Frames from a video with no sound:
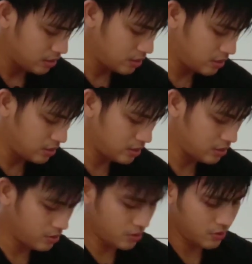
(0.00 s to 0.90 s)
di
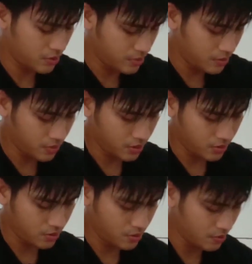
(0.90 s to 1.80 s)
sisi terus teman-teman
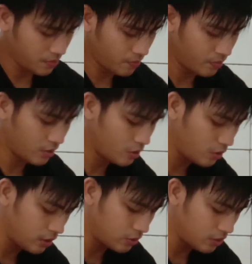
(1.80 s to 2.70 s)

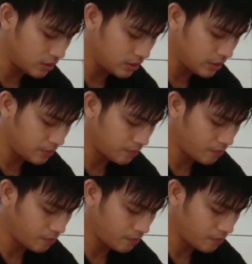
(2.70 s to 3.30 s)
kulit kulitnya